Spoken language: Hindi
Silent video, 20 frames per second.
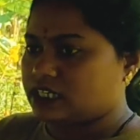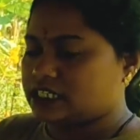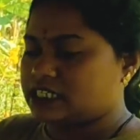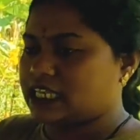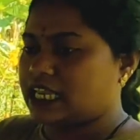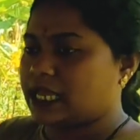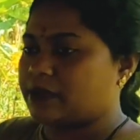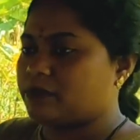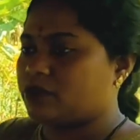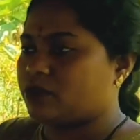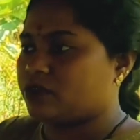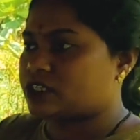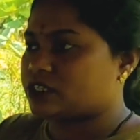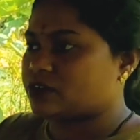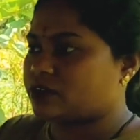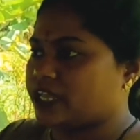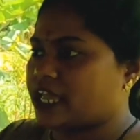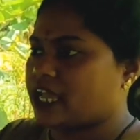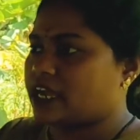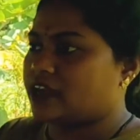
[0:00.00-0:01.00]
इसलिए हम लोग
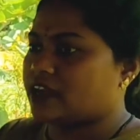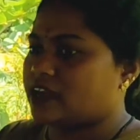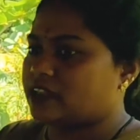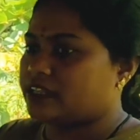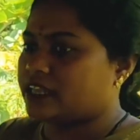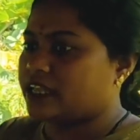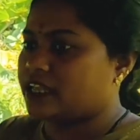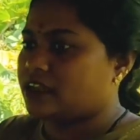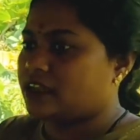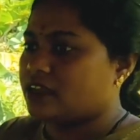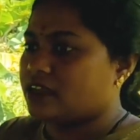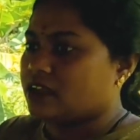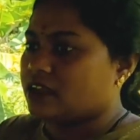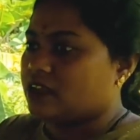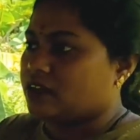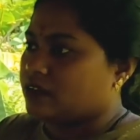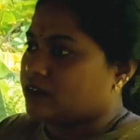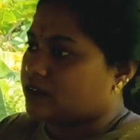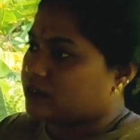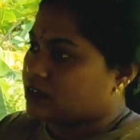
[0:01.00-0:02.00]
इसको क्या करते हैं
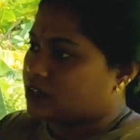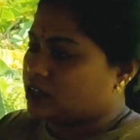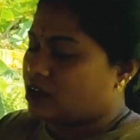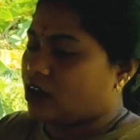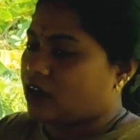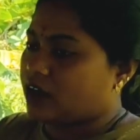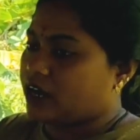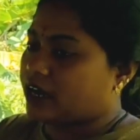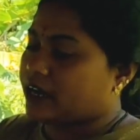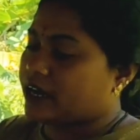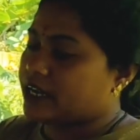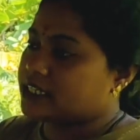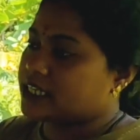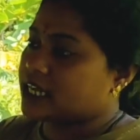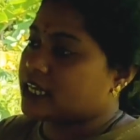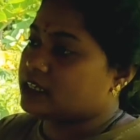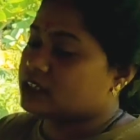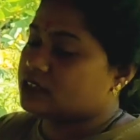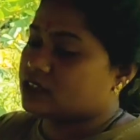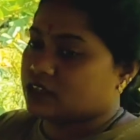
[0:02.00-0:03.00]
नॉक करने
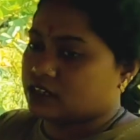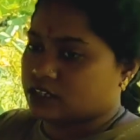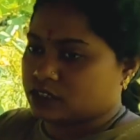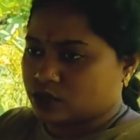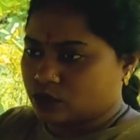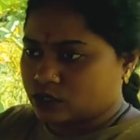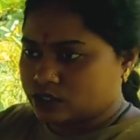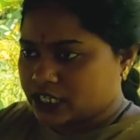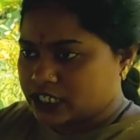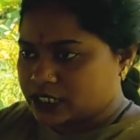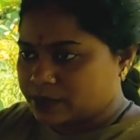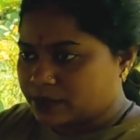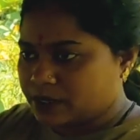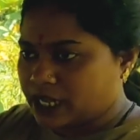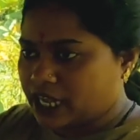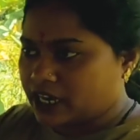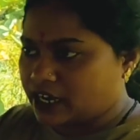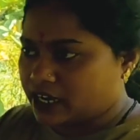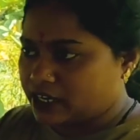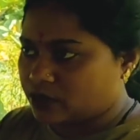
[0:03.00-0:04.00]
से सोल्जर्स
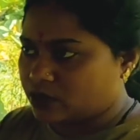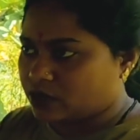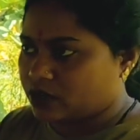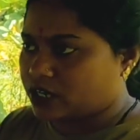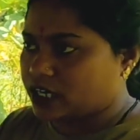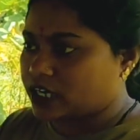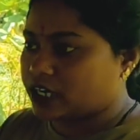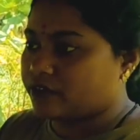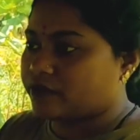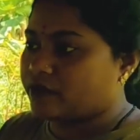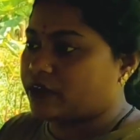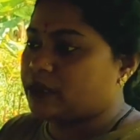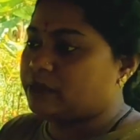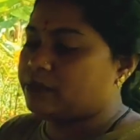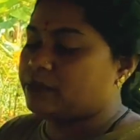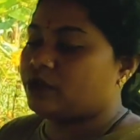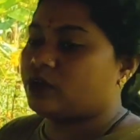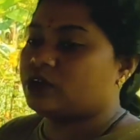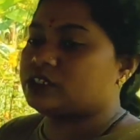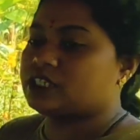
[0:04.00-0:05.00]
पूरा अलर्ट होकर
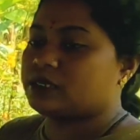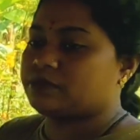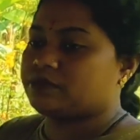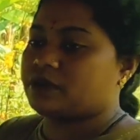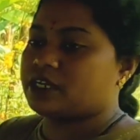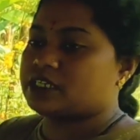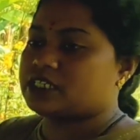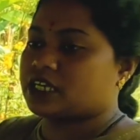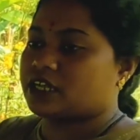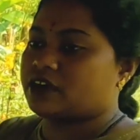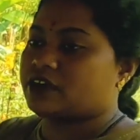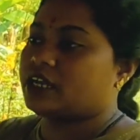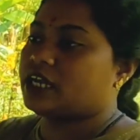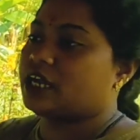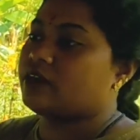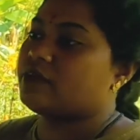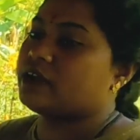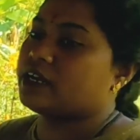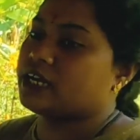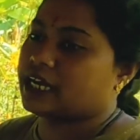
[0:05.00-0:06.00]
क्वीन बी को जेपलो सिक्योरिटी
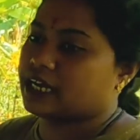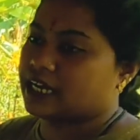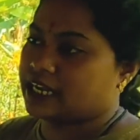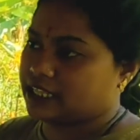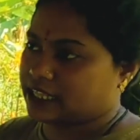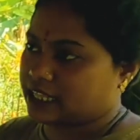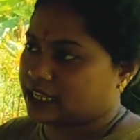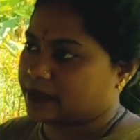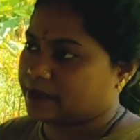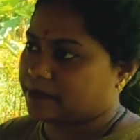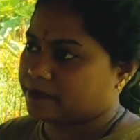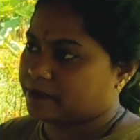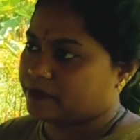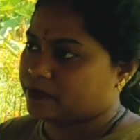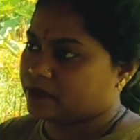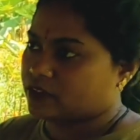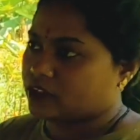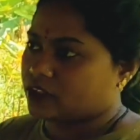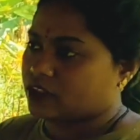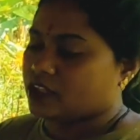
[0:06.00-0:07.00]
कवर कर लेते
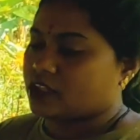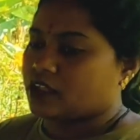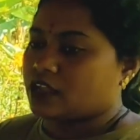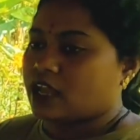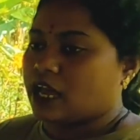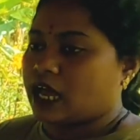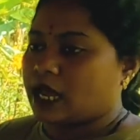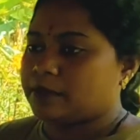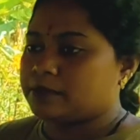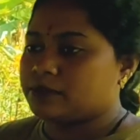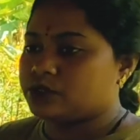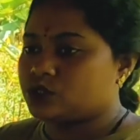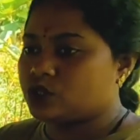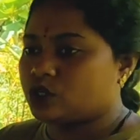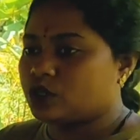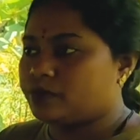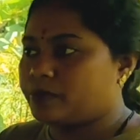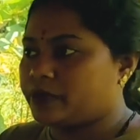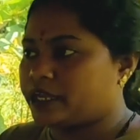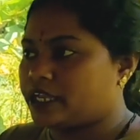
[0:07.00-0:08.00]
हैं हम
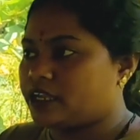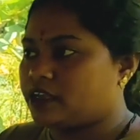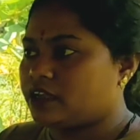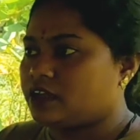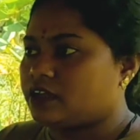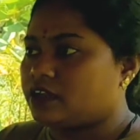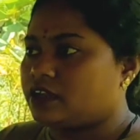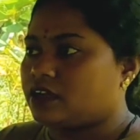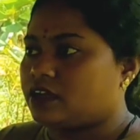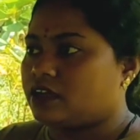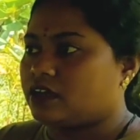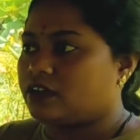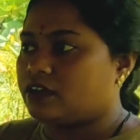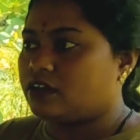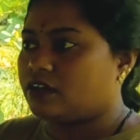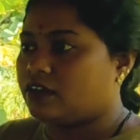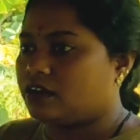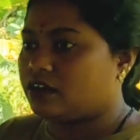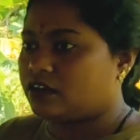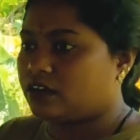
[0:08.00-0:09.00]
जो भी
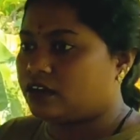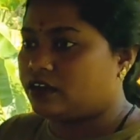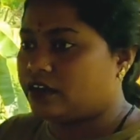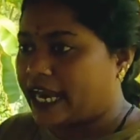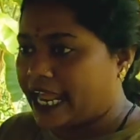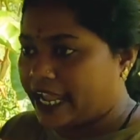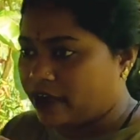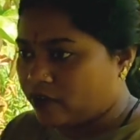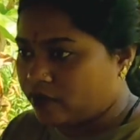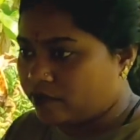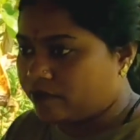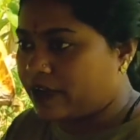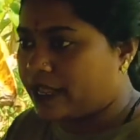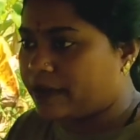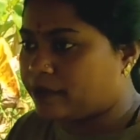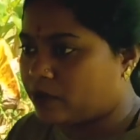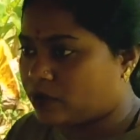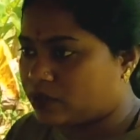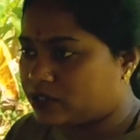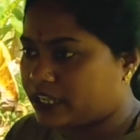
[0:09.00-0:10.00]
ड्रैगन
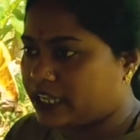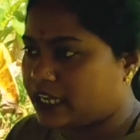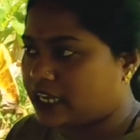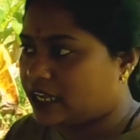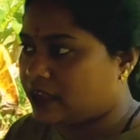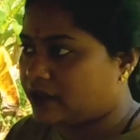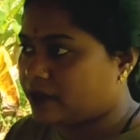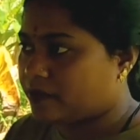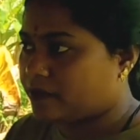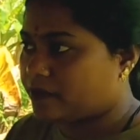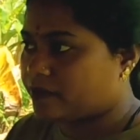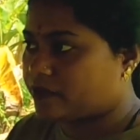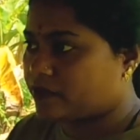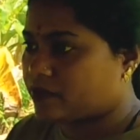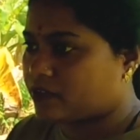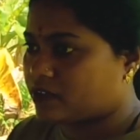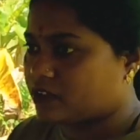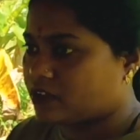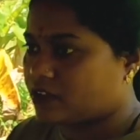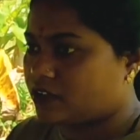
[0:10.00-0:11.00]
फ्लाई बोलते हैं ना
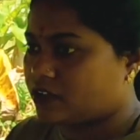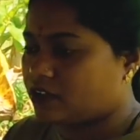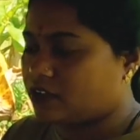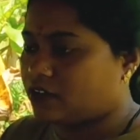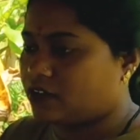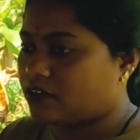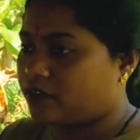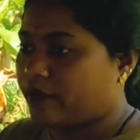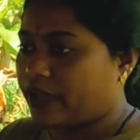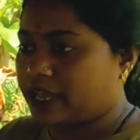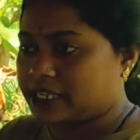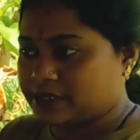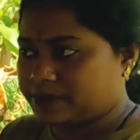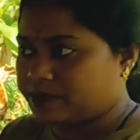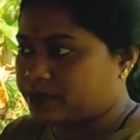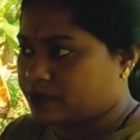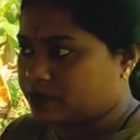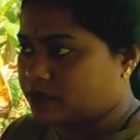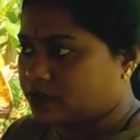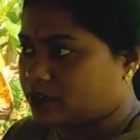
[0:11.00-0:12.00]

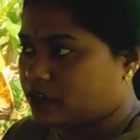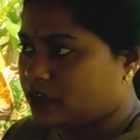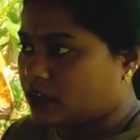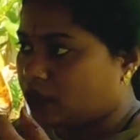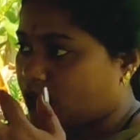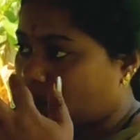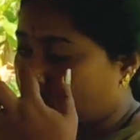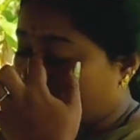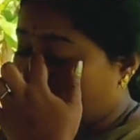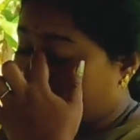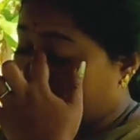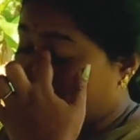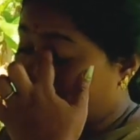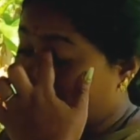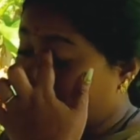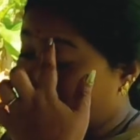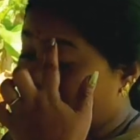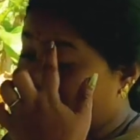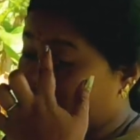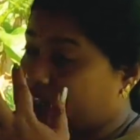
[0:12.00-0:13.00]
वैस्प वो लोग
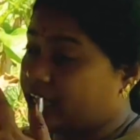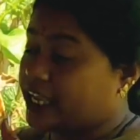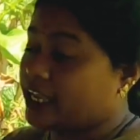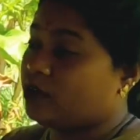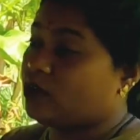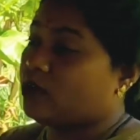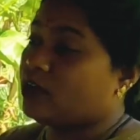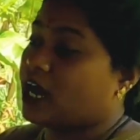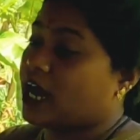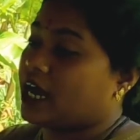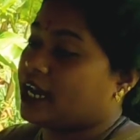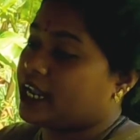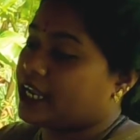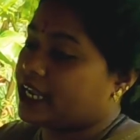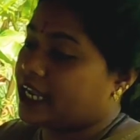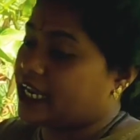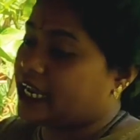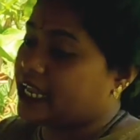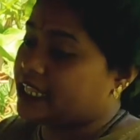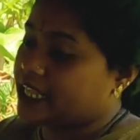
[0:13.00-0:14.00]
क्या करते हैं इनको
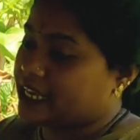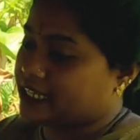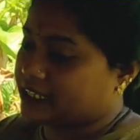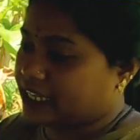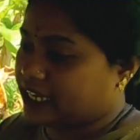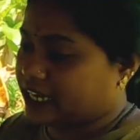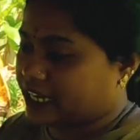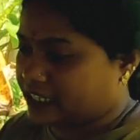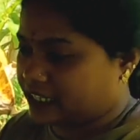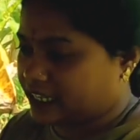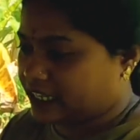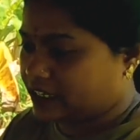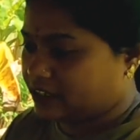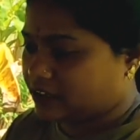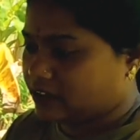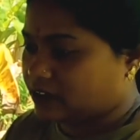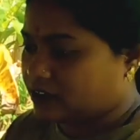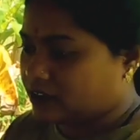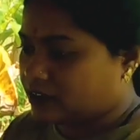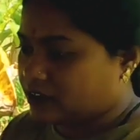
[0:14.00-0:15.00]
खाने के लिए देखते रहते
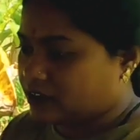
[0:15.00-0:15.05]
हैं